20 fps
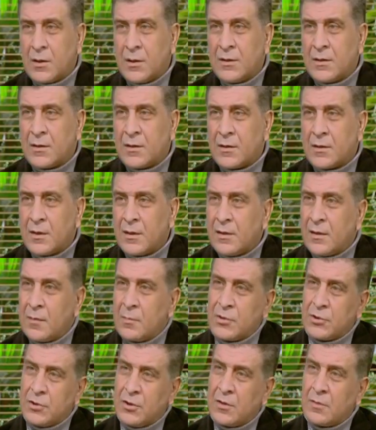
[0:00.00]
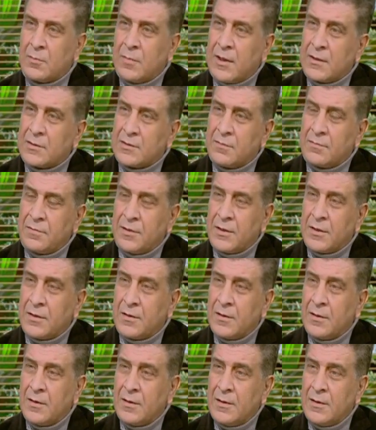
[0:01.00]
رانيا المشاط مع السفير
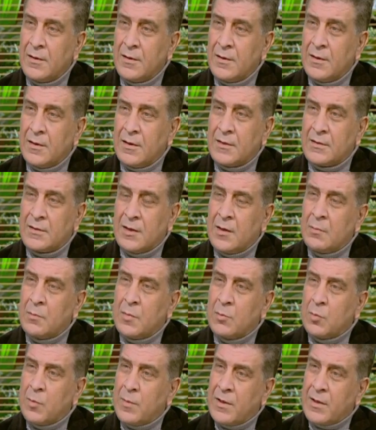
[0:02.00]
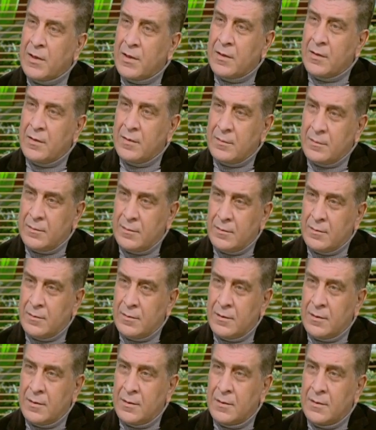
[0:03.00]
آه، سالم بن مبارك
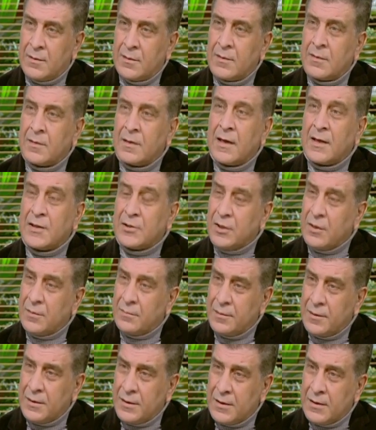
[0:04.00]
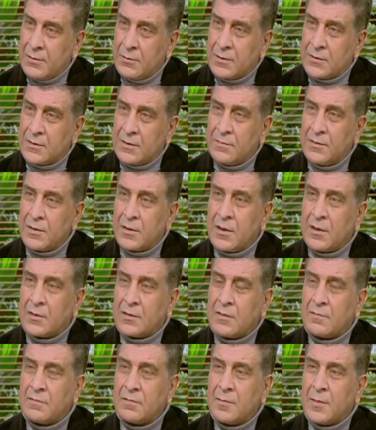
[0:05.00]
الشافي سفير
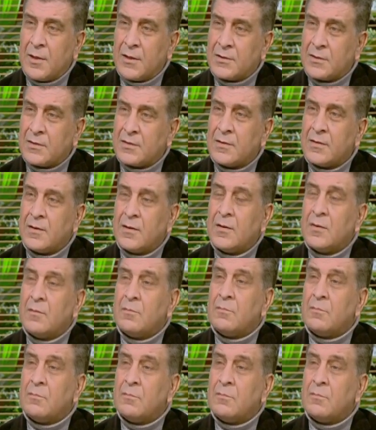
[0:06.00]
قطر في مصر في